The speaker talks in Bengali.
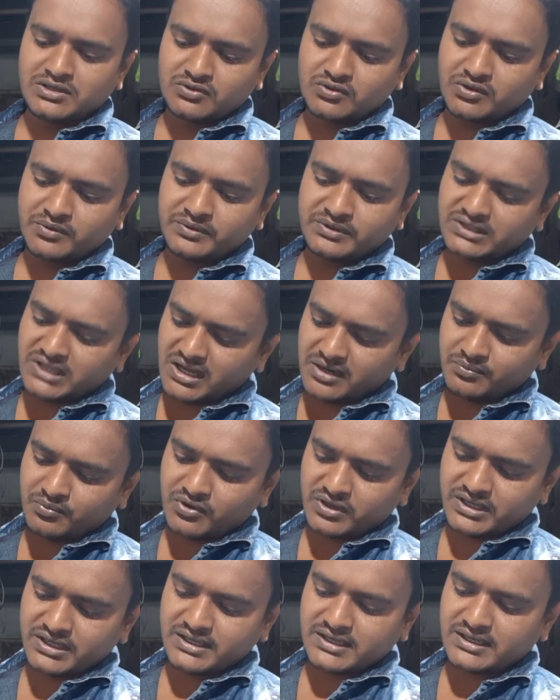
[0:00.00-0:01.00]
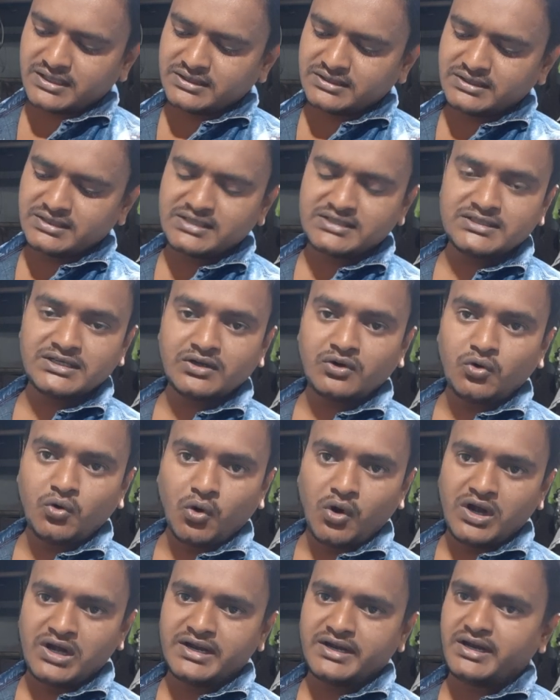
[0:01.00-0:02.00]
তবে তারপরে এখানে দিয়েছে
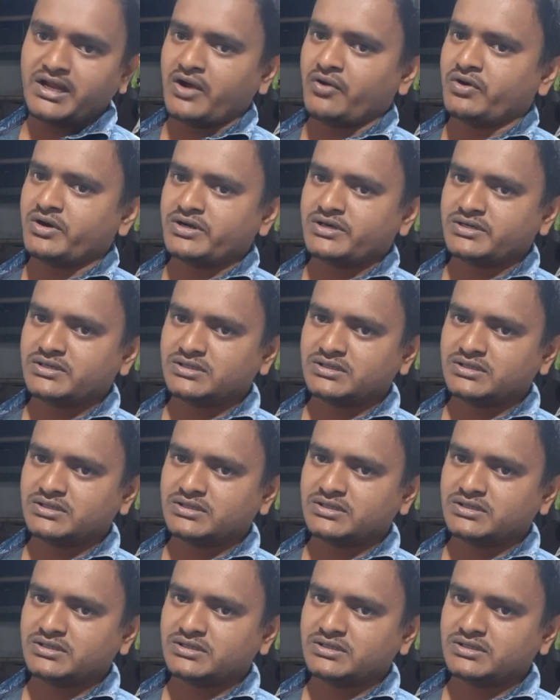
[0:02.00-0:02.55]
গোল্ডেন অ্যাওয়ার্ড